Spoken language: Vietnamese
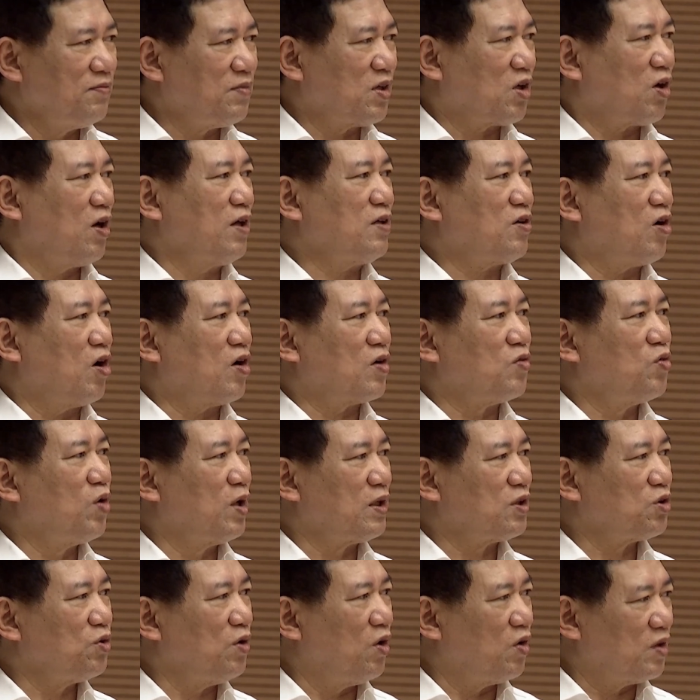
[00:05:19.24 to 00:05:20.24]
khi mà có có
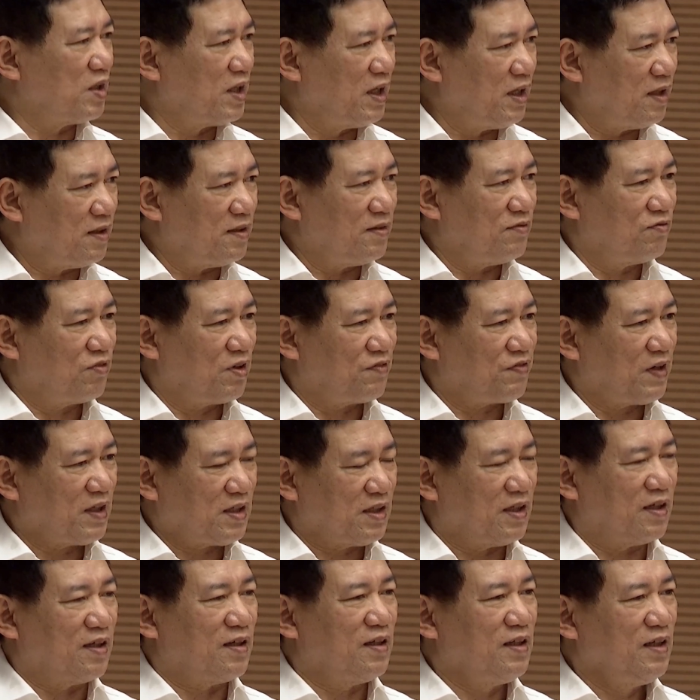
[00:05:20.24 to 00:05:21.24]
nguồn thu ổn định
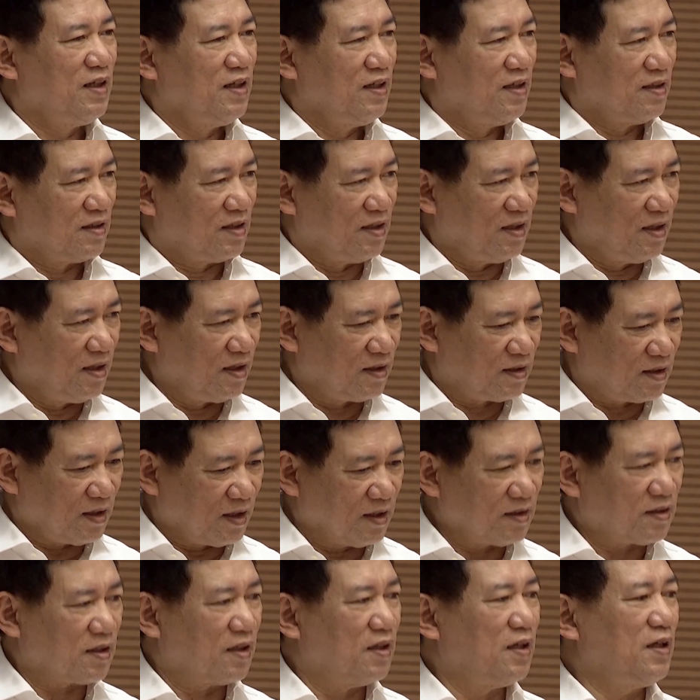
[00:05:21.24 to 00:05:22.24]
và phát triển
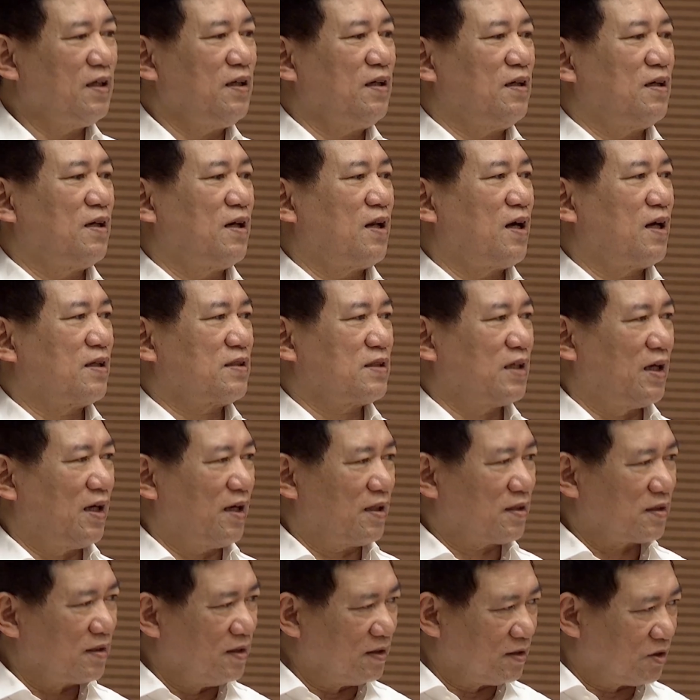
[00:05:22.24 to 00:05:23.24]
thì tiến tới là
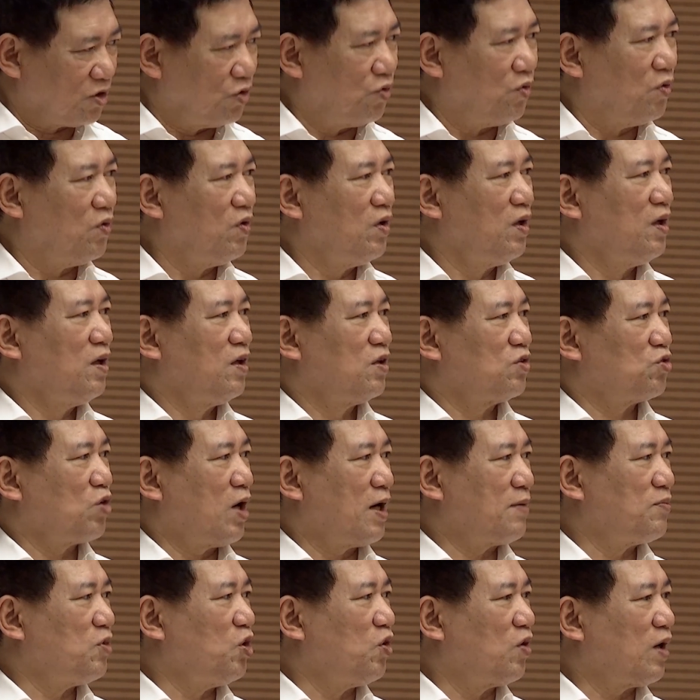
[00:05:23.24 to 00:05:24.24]
sẽ tự chủ
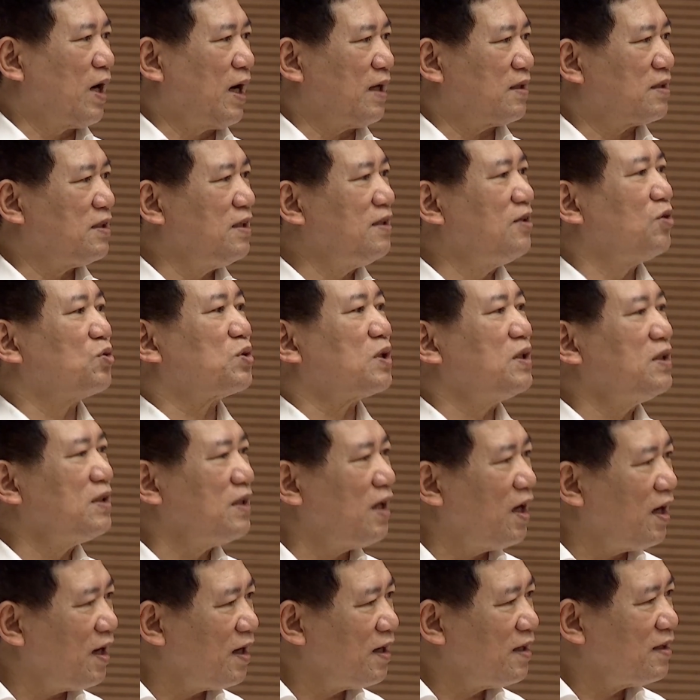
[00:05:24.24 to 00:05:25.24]
toàn bộ cả chi đầu
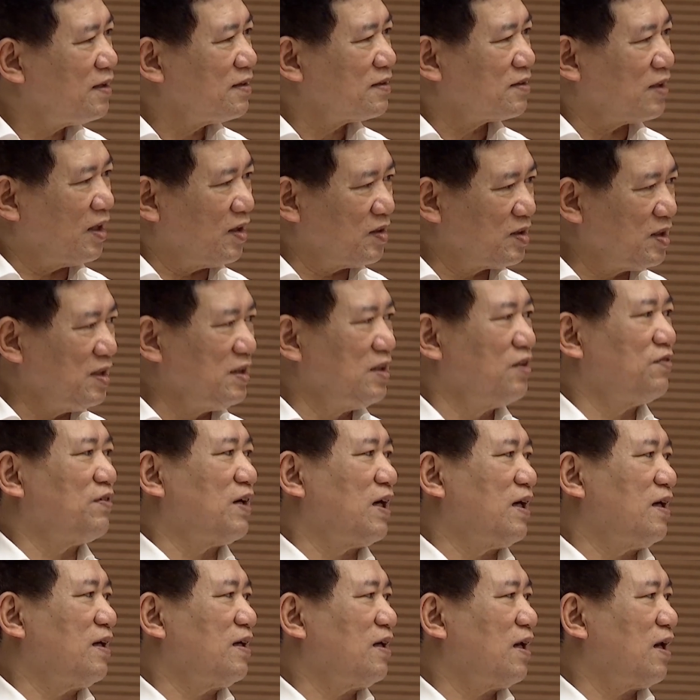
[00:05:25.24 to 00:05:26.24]
tư nữa thế chứ
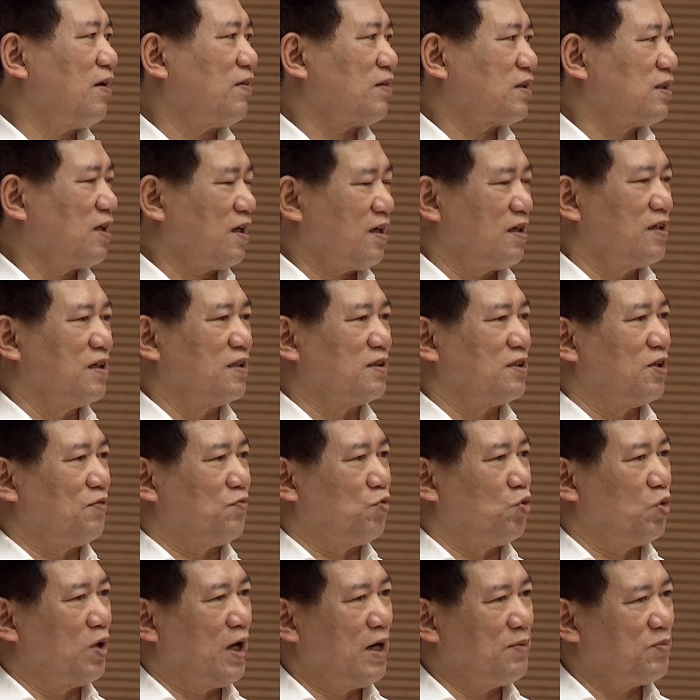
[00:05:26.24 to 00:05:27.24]
như vậy là chất
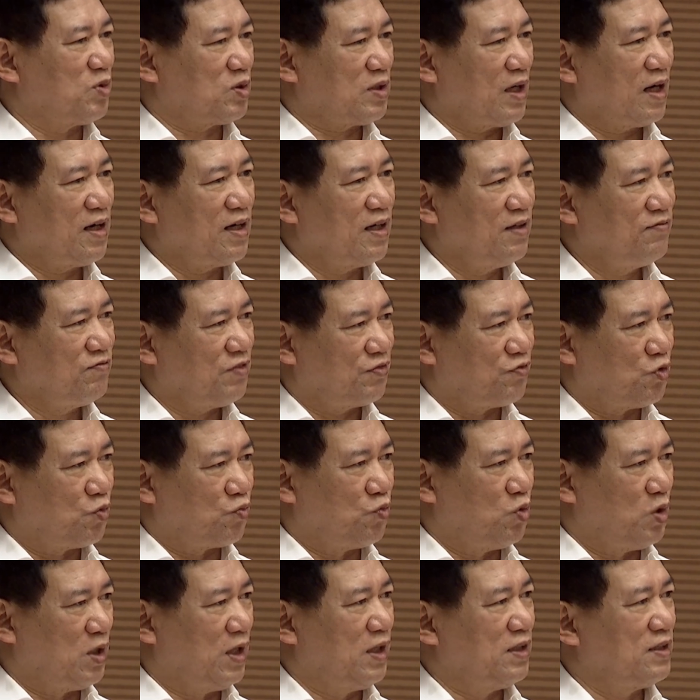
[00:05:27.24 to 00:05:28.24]
lượng dịch vụ ngày một tăng lên
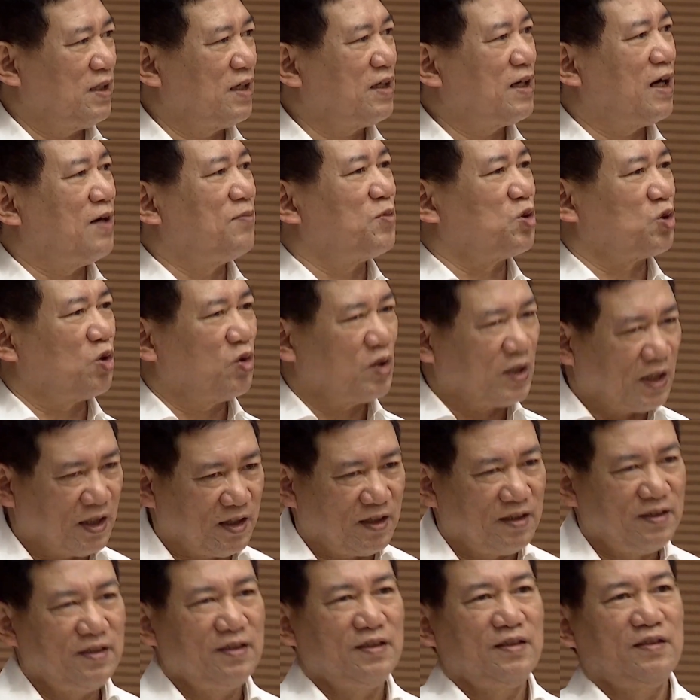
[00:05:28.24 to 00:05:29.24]
và phục vụ người dân ngày một
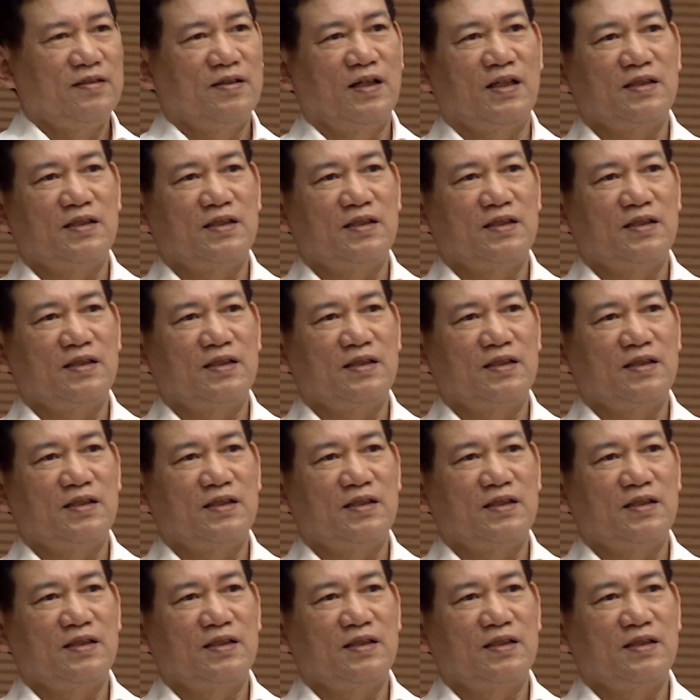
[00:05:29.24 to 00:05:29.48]
tốt hơn